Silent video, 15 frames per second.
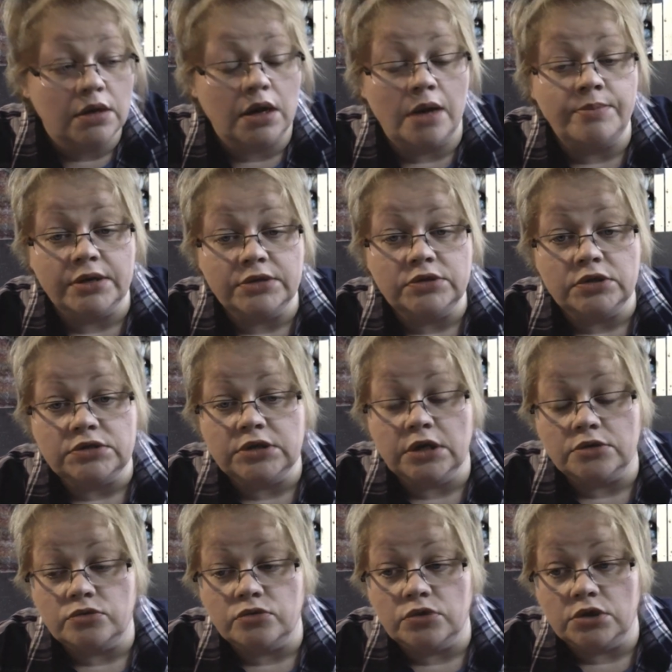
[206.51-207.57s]
образец
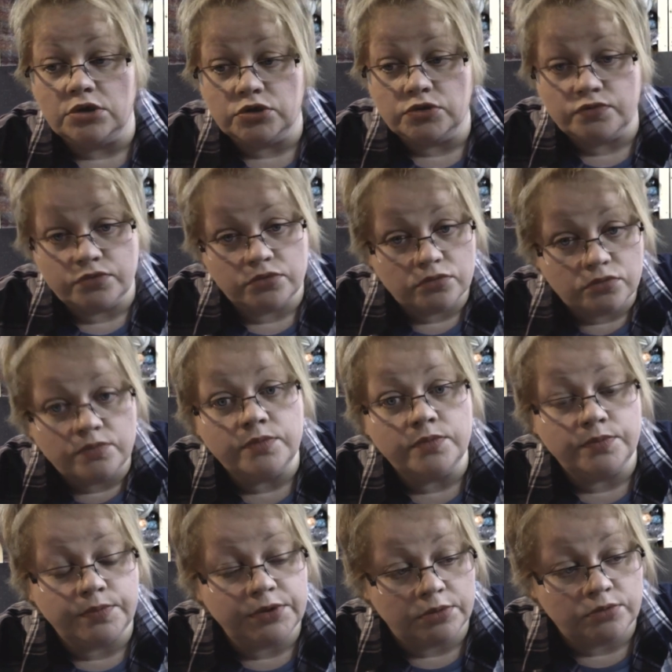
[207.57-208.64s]
я туда же, вот, ну,
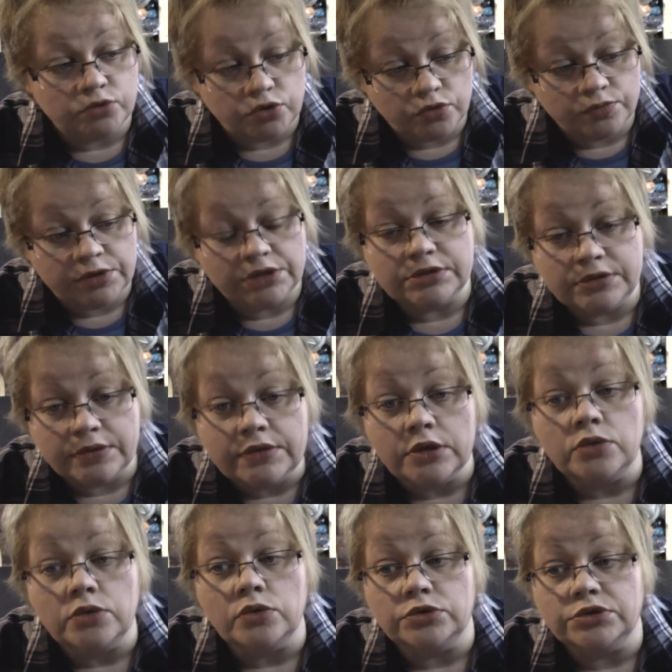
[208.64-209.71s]
потому что у меня
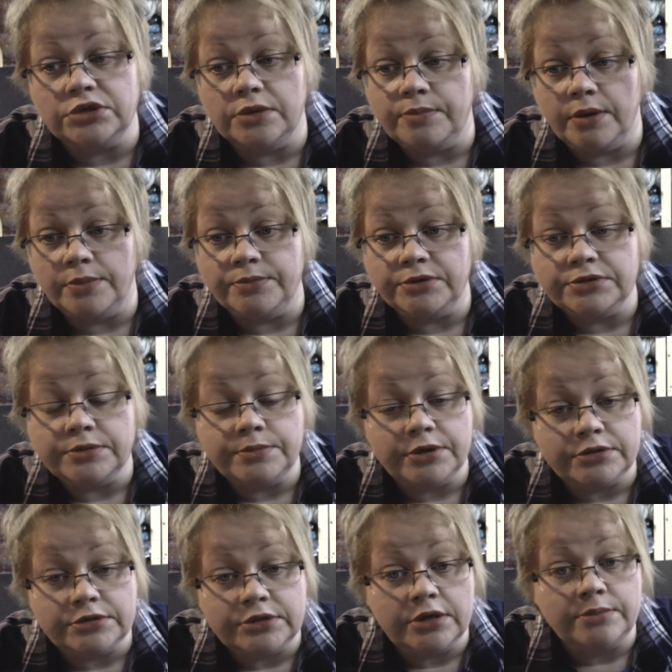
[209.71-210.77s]
действительно толстые папки с
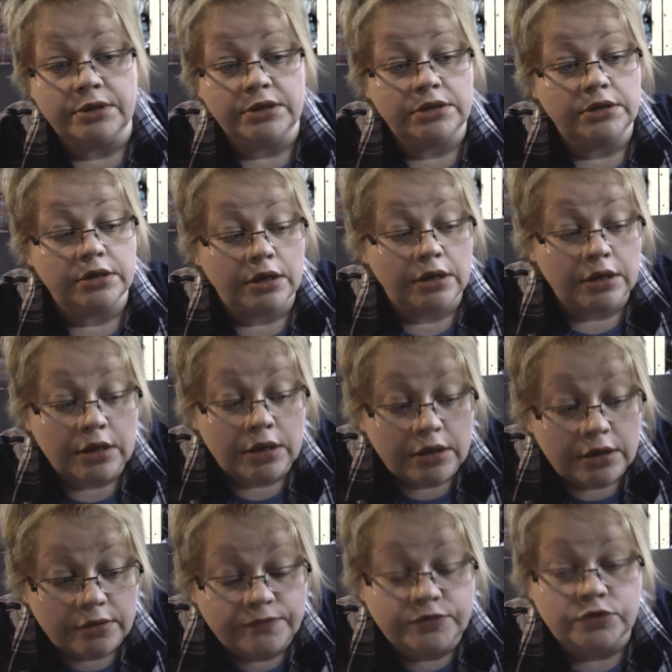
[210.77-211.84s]
образцами, я
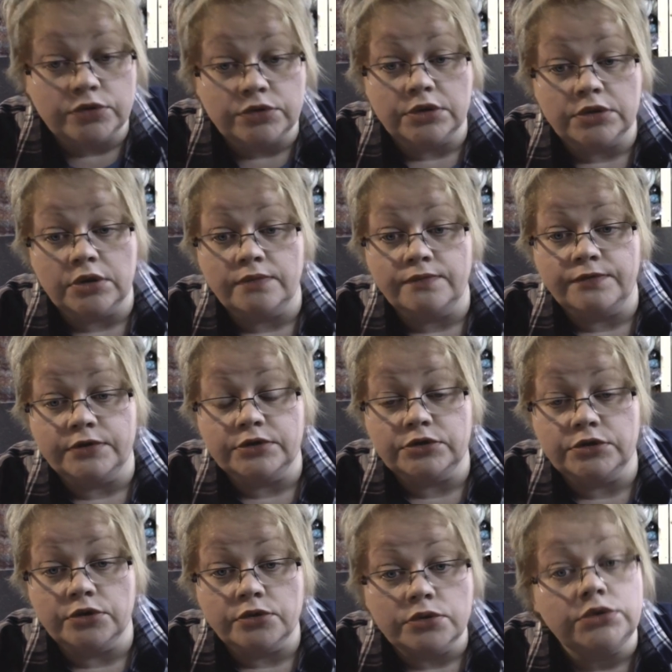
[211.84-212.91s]
все это там
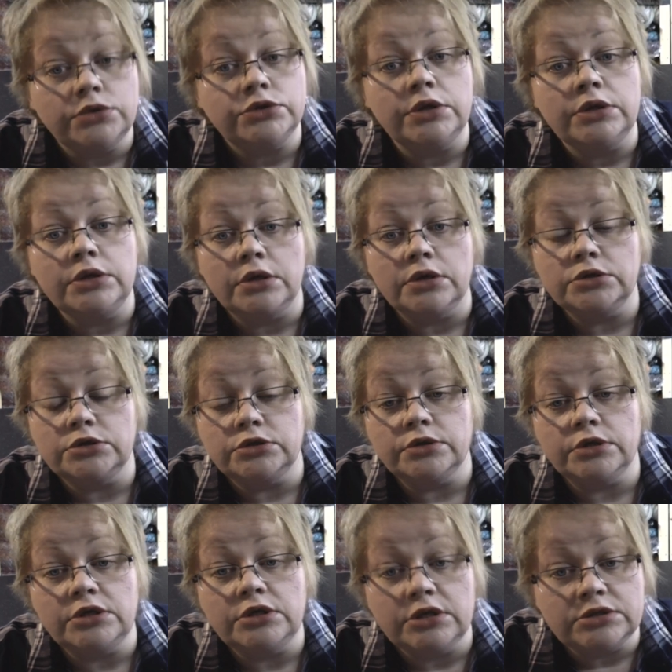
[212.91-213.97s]
фиксирую. Точно и так же,
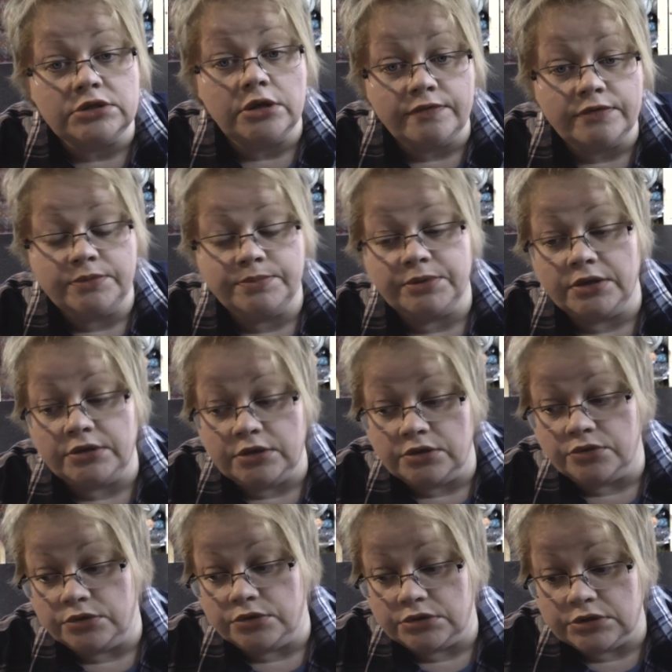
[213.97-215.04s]
если вы
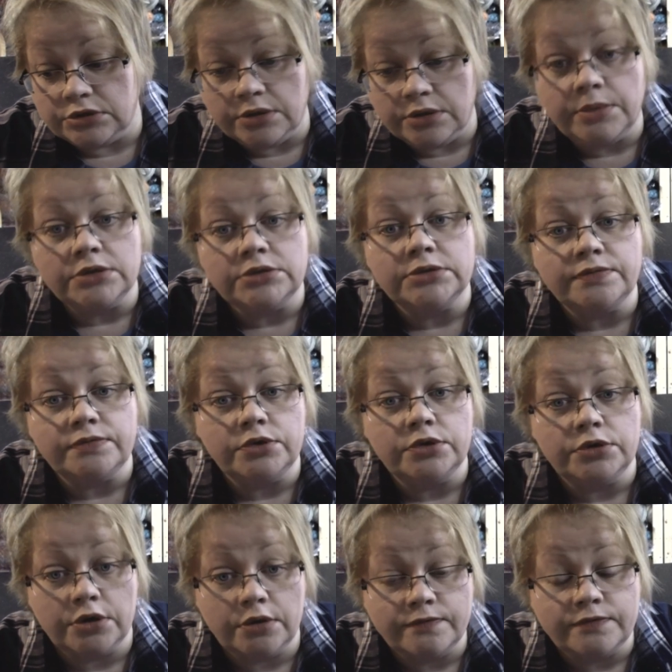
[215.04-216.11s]
планируете заниматься
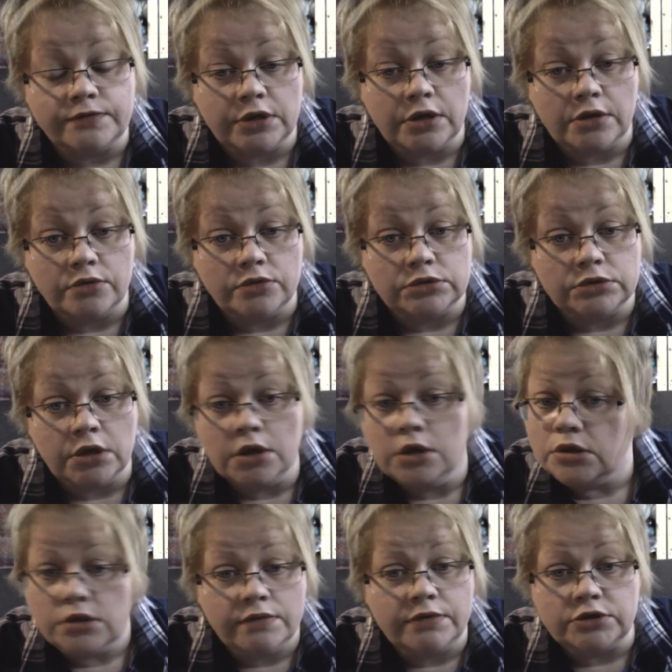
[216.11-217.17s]
войлоком всерьез,
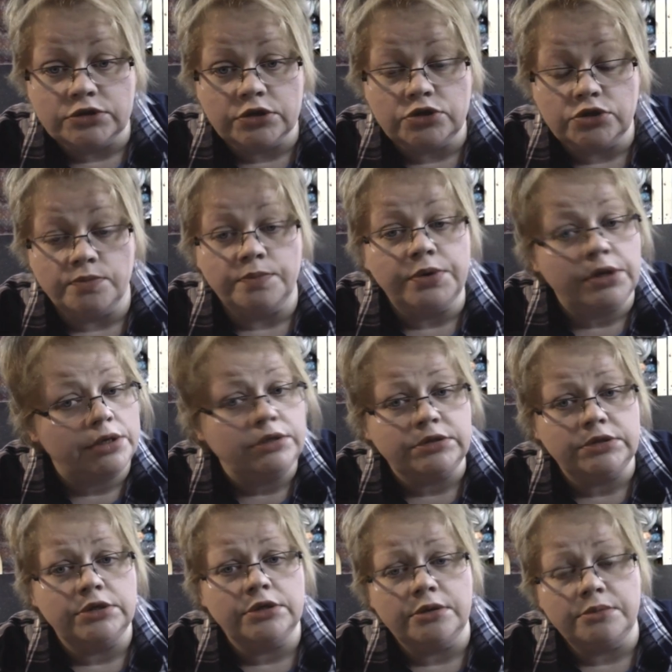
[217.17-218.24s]
неважно чем,
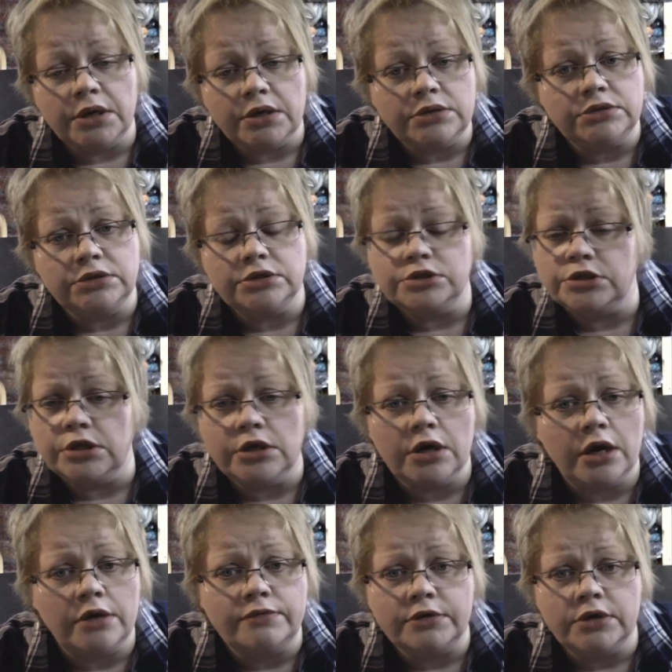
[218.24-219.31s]
палантинами, одеждой,
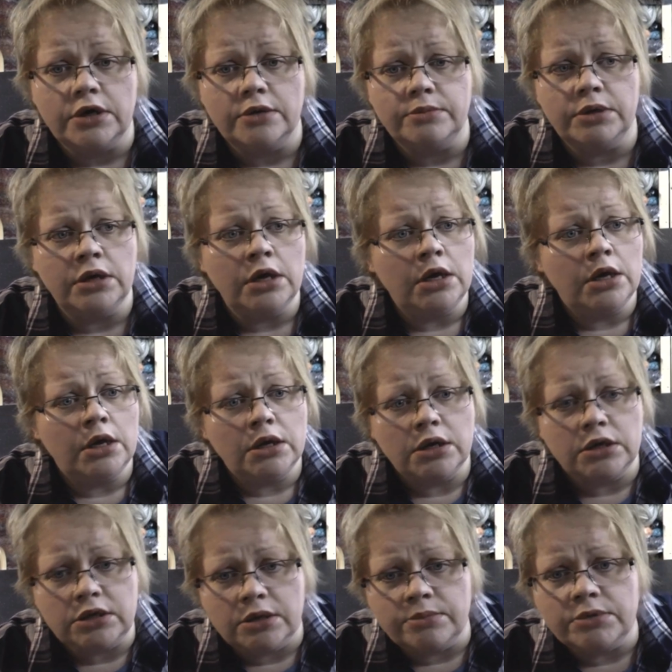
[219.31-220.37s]
коврами,
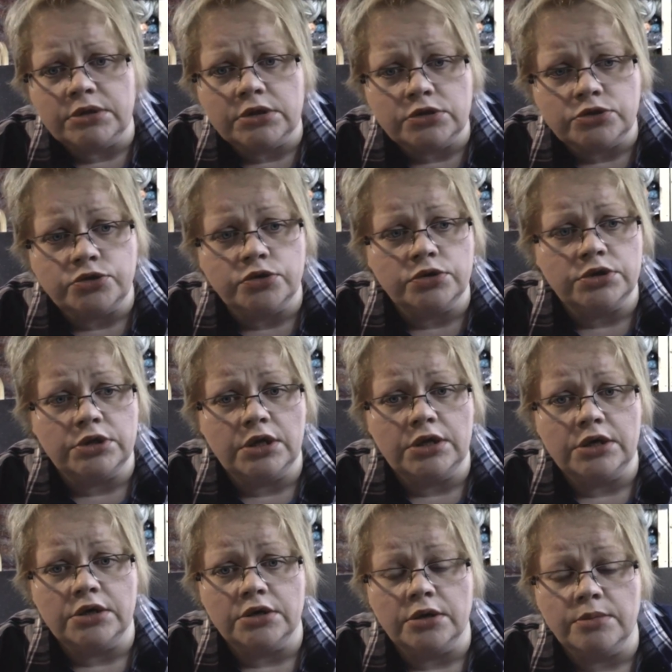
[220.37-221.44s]
какими-то еще
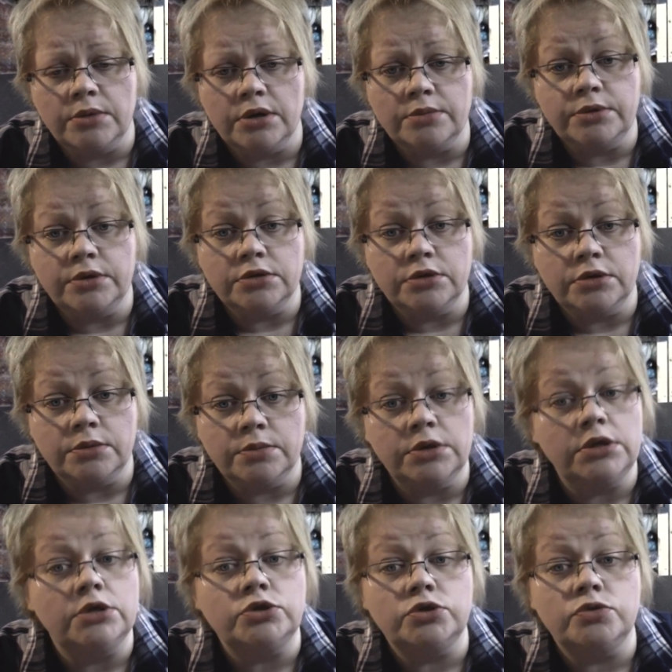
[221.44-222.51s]
интерьерными объектами и
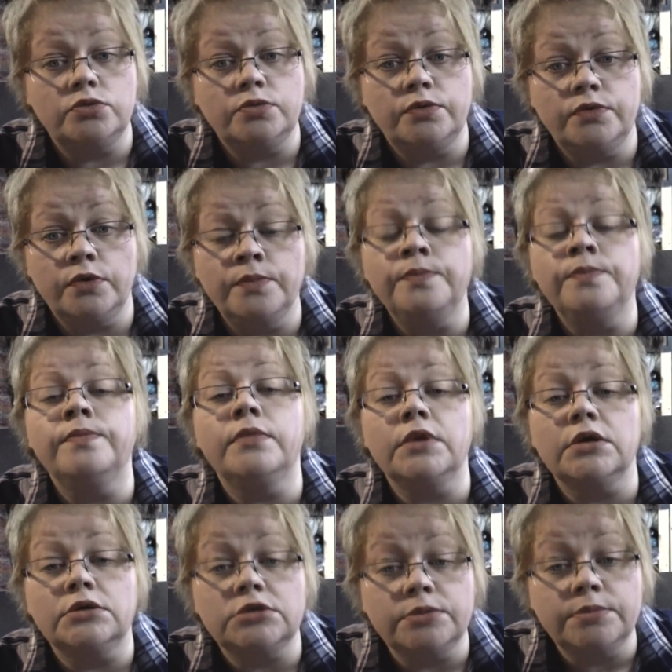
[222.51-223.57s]
даже обувью,
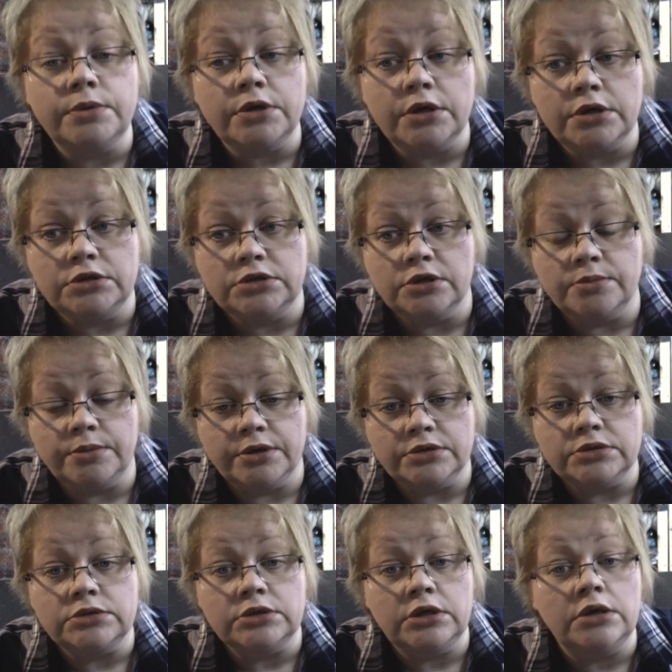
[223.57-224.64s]
собирайте
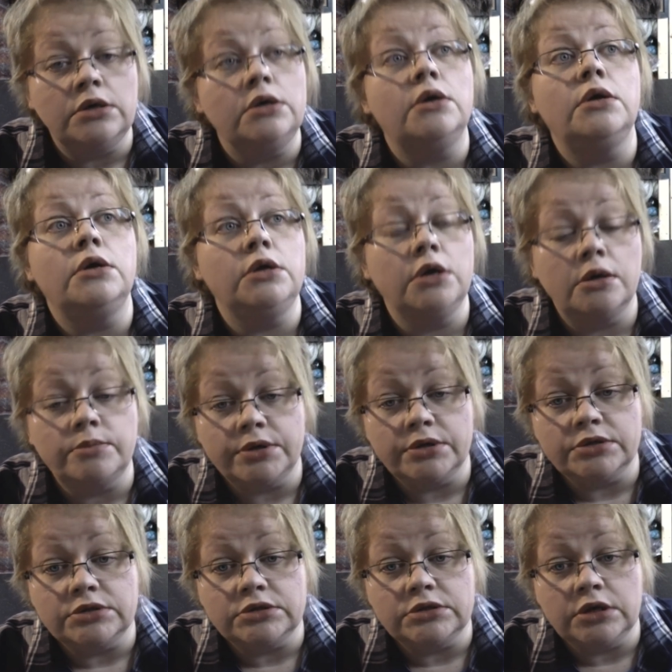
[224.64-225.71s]
образцы или не
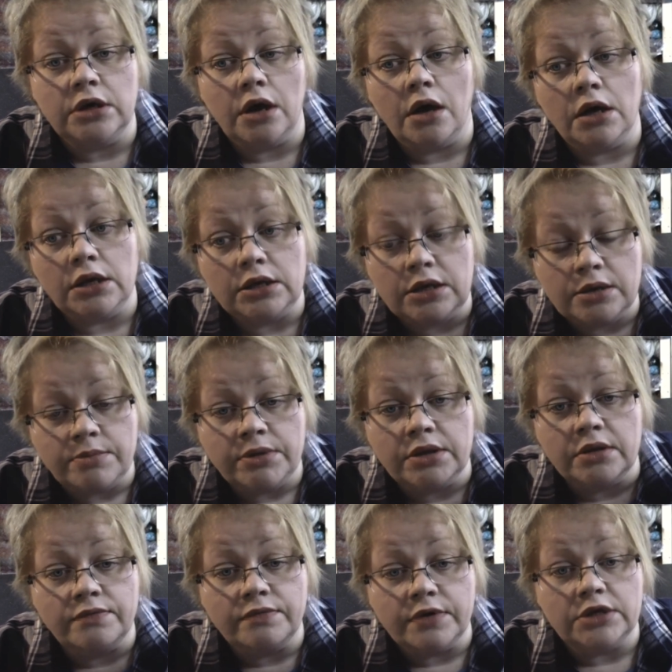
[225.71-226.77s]
образцы, а
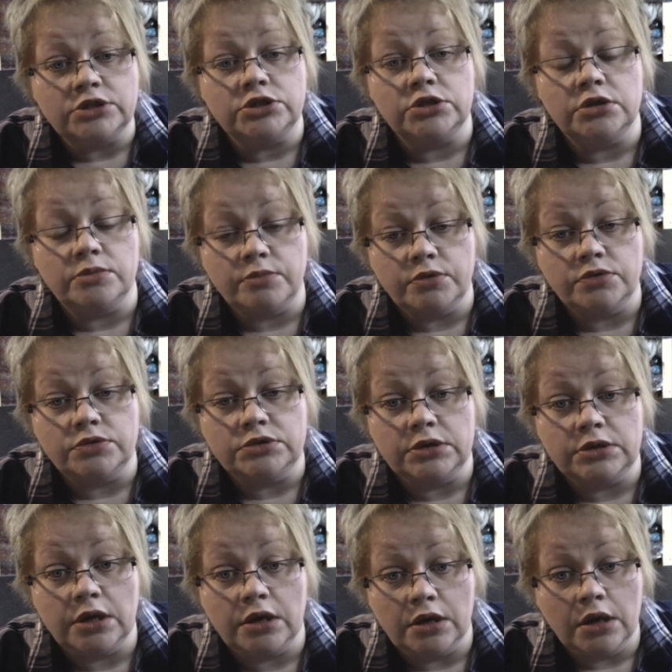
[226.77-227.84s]
именно ваши
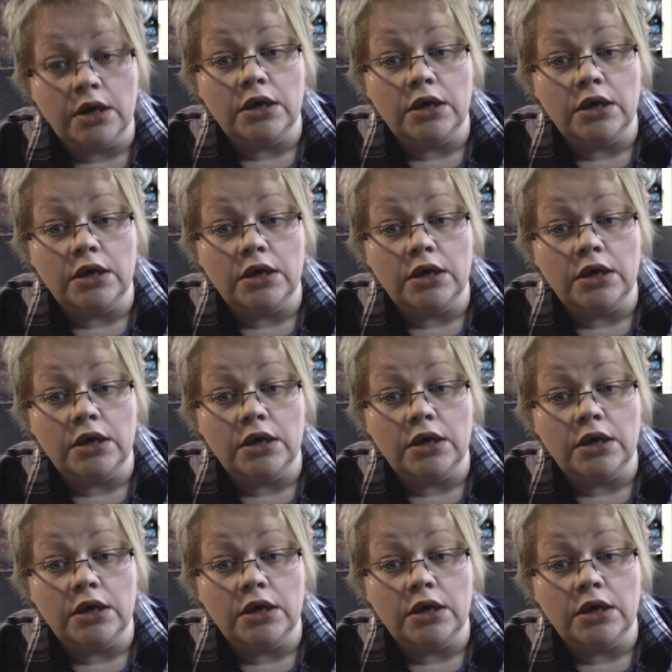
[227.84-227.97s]
наблюдения.